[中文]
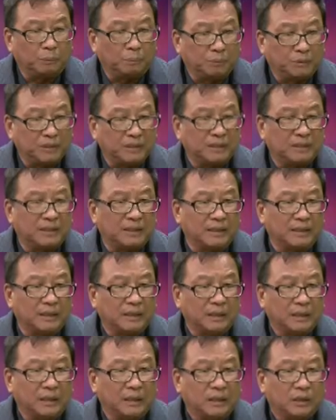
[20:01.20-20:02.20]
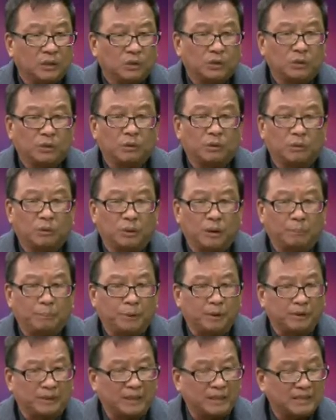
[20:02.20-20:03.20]
不是这里。所以我要
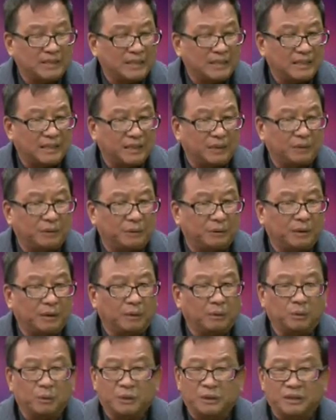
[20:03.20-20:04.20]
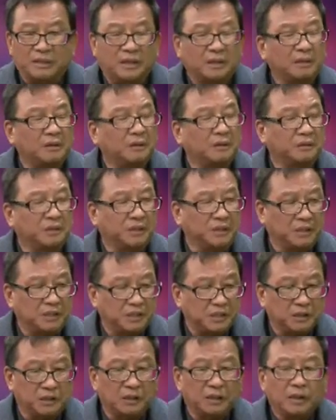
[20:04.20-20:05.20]
表达这里的语言，我会张口结
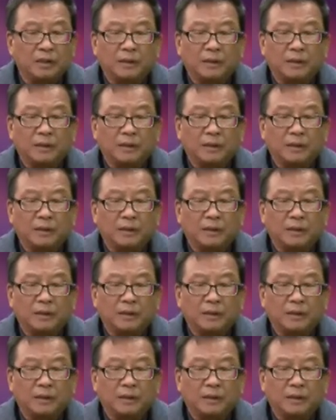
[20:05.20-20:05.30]
舌。